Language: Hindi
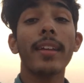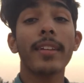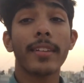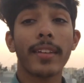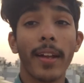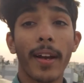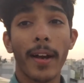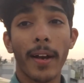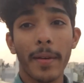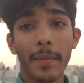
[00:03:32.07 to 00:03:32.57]
इस
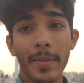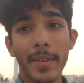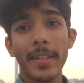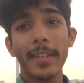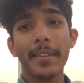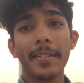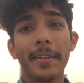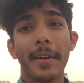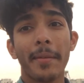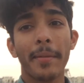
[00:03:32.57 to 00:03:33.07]
अभी
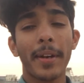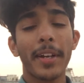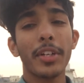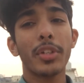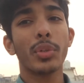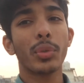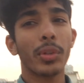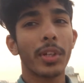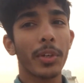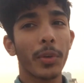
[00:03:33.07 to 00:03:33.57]
हमारी
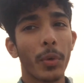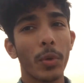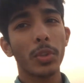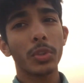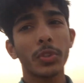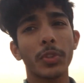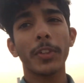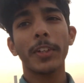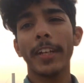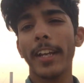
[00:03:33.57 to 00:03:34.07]
शूटिंग हो
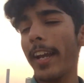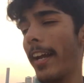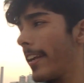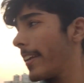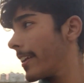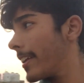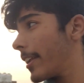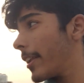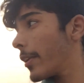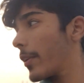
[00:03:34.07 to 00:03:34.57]
चुकी है एंड
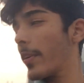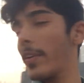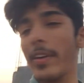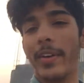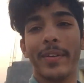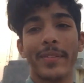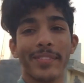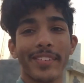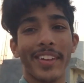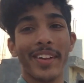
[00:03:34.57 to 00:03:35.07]
ये देखो
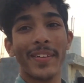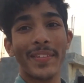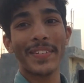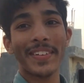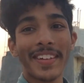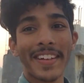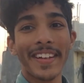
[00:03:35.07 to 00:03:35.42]
हम सब